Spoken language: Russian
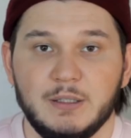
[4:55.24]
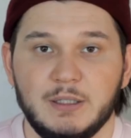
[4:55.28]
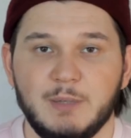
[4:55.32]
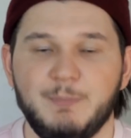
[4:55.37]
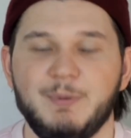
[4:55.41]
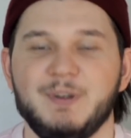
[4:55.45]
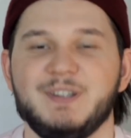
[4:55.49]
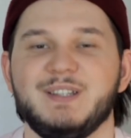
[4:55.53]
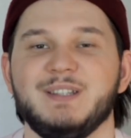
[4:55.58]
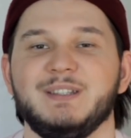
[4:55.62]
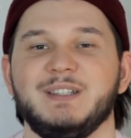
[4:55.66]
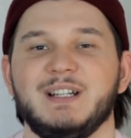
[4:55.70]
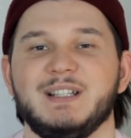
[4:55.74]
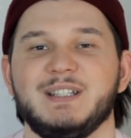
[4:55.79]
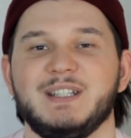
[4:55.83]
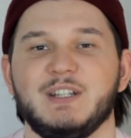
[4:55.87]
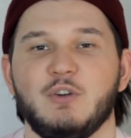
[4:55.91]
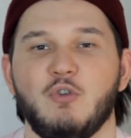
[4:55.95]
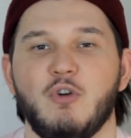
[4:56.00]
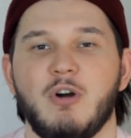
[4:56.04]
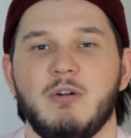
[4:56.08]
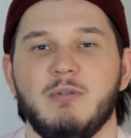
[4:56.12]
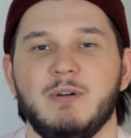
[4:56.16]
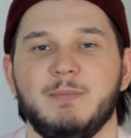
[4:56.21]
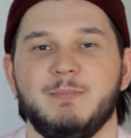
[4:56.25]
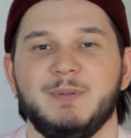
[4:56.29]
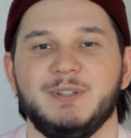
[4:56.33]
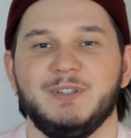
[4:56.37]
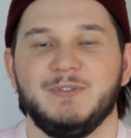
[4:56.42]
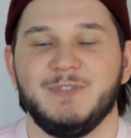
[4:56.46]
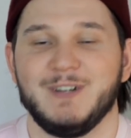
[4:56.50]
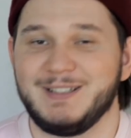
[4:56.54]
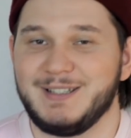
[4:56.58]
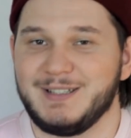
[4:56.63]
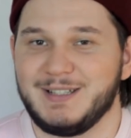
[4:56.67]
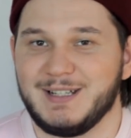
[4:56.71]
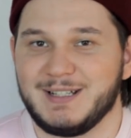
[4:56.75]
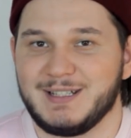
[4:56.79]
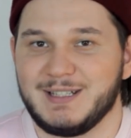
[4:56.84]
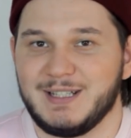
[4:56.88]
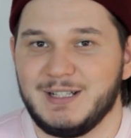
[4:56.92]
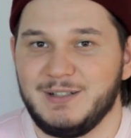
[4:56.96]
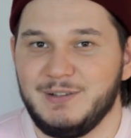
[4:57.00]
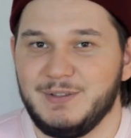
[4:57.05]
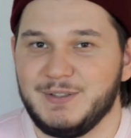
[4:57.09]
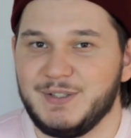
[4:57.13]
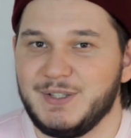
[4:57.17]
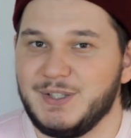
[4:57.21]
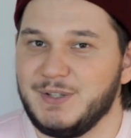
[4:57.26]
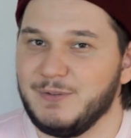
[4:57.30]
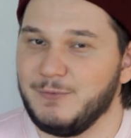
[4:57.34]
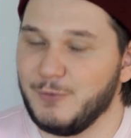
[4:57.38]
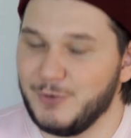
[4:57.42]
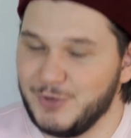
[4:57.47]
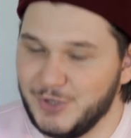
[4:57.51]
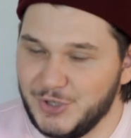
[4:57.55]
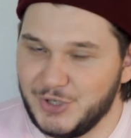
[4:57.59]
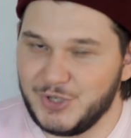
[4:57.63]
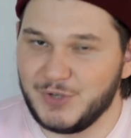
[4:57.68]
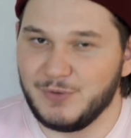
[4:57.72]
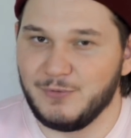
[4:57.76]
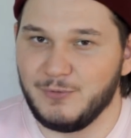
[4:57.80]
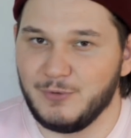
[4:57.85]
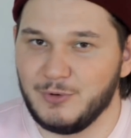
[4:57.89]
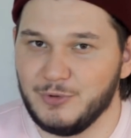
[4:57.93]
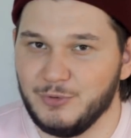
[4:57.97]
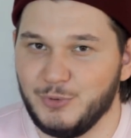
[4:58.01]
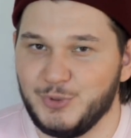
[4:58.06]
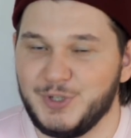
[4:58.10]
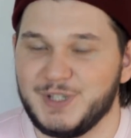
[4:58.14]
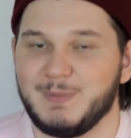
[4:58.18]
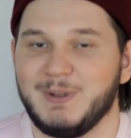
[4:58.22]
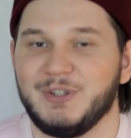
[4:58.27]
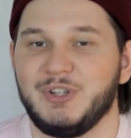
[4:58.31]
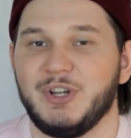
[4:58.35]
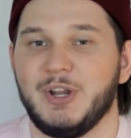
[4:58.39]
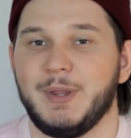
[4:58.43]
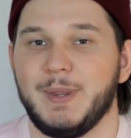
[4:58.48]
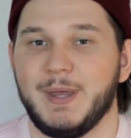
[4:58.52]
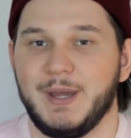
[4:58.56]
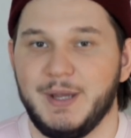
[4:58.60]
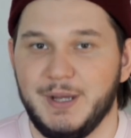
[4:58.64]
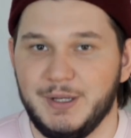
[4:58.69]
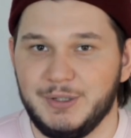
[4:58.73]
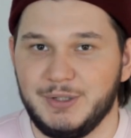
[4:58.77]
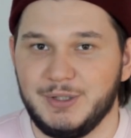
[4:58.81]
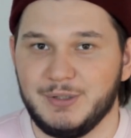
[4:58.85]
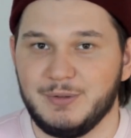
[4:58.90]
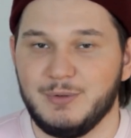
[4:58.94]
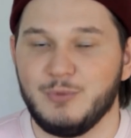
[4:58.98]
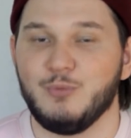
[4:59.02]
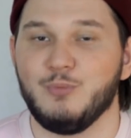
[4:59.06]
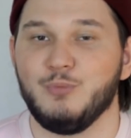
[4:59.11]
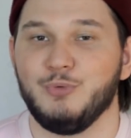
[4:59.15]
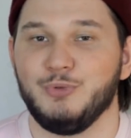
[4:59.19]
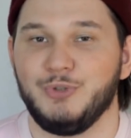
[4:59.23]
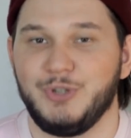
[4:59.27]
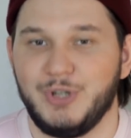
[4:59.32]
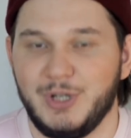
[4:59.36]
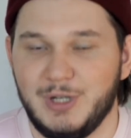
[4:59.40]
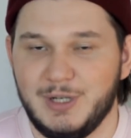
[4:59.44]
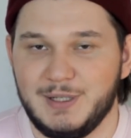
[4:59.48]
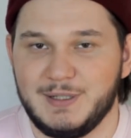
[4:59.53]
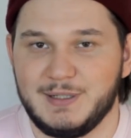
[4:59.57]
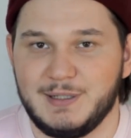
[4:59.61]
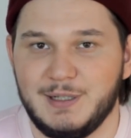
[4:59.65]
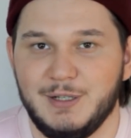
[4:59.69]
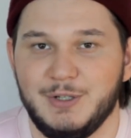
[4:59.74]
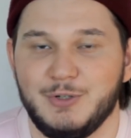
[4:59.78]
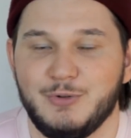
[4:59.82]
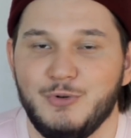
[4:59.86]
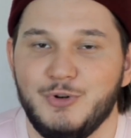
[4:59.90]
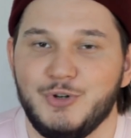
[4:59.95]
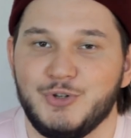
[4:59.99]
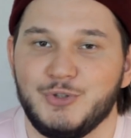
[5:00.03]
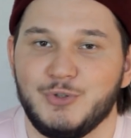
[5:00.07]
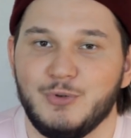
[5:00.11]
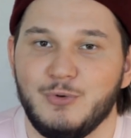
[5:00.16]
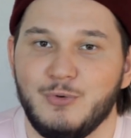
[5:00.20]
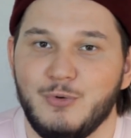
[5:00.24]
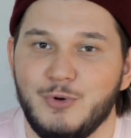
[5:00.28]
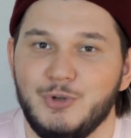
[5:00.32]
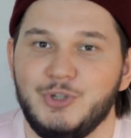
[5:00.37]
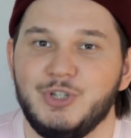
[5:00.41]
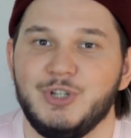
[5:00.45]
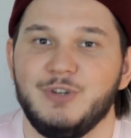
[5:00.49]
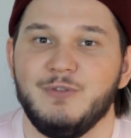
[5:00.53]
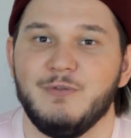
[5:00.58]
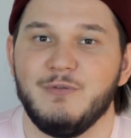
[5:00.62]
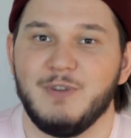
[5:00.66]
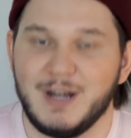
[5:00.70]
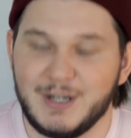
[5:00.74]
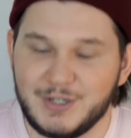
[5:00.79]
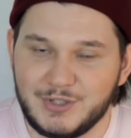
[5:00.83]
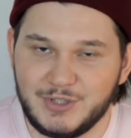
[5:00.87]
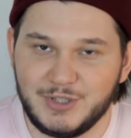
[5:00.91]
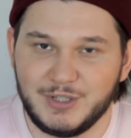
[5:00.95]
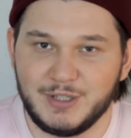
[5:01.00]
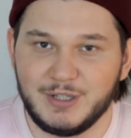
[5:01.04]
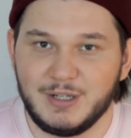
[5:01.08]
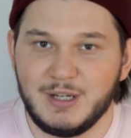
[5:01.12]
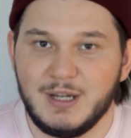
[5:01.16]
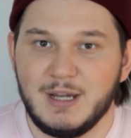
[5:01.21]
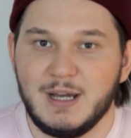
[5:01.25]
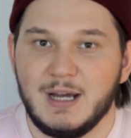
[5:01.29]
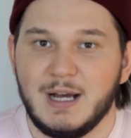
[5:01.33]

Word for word: До презентации Huawei P20 осталось всего ничего, но несмотря на это, умудрились встретить кое-что очень важное.